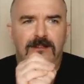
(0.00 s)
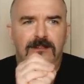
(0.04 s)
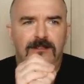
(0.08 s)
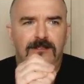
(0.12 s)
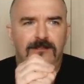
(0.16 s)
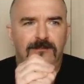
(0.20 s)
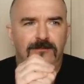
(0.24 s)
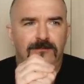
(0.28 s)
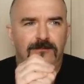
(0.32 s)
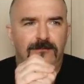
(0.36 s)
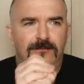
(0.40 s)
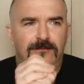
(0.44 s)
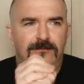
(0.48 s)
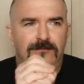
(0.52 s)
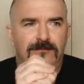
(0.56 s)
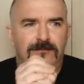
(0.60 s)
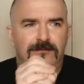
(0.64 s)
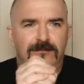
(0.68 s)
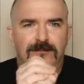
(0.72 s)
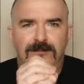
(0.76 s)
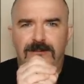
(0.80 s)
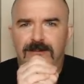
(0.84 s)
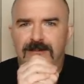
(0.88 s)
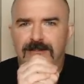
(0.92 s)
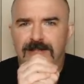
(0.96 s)
Ну,
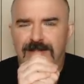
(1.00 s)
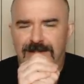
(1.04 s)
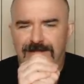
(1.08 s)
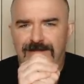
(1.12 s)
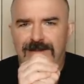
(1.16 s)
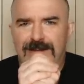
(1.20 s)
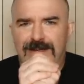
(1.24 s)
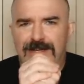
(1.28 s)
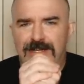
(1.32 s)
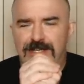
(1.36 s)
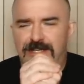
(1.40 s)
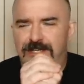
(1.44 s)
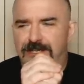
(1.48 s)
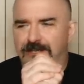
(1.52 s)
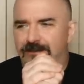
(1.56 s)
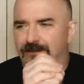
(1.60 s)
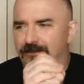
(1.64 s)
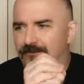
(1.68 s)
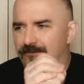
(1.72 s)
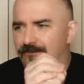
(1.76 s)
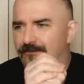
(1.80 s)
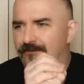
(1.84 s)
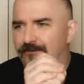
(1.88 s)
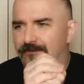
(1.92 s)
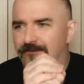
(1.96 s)
товарищи,
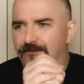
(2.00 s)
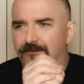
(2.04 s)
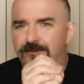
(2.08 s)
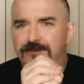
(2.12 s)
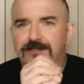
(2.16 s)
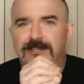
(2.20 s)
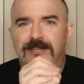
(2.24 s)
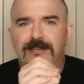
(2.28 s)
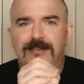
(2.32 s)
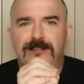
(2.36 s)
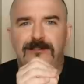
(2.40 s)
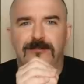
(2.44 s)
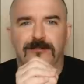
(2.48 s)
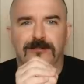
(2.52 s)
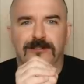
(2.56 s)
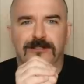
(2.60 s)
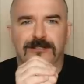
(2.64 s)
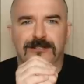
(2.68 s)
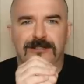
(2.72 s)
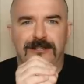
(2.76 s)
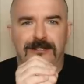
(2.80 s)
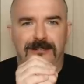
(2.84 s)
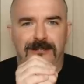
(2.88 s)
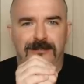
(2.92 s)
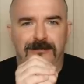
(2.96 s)
ну, ну
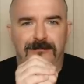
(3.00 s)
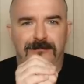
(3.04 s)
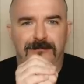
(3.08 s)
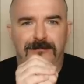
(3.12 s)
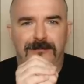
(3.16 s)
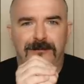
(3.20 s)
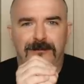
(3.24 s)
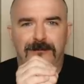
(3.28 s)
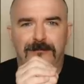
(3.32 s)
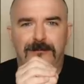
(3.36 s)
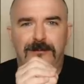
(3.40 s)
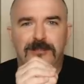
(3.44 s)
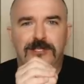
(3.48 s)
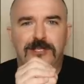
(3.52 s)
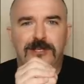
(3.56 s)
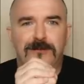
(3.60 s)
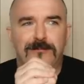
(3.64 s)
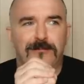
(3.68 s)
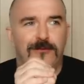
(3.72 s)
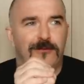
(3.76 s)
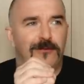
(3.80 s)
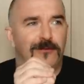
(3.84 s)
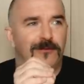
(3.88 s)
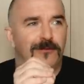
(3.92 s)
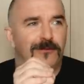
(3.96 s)
серьезно,
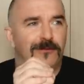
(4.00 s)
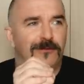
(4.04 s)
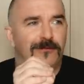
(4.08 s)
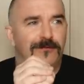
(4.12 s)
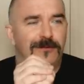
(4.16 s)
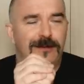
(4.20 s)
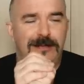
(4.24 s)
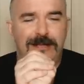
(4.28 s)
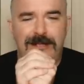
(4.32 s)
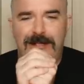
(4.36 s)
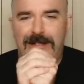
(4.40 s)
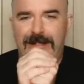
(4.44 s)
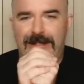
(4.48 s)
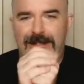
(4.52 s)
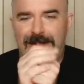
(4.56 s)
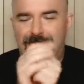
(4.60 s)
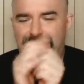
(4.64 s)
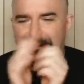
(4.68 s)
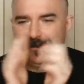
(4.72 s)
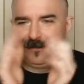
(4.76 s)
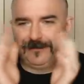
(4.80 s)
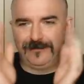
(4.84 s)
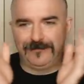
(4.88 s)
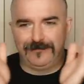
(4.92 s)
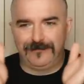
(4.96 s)
почему
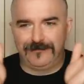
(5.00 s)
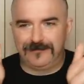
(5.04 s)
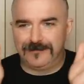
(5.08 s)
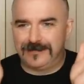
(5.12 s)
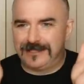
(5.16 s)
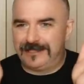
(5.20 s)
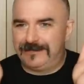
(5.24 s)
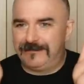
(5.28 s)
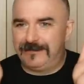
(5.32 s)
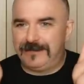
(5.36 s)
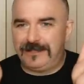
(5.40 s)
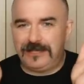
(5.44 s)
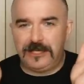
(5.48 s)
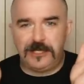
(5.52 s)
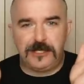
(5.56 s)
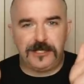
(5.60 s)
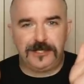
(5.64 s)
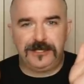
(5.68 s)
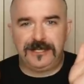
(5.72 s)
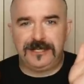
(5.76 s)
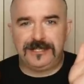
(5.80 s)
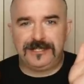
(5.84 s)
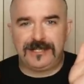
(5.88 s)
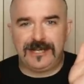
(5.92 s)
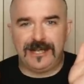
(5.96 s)
вы с
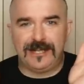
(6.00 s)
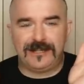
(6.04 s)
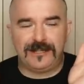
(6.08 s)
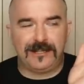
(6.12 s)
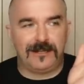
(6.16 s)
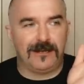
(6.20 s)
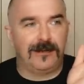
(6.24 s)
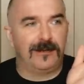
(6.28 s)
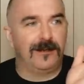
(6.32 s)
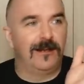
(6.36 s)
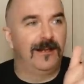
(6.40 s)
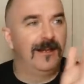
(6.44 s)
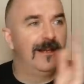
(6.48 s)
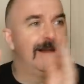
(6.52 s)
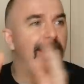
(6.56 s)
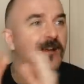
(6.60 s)
2010-х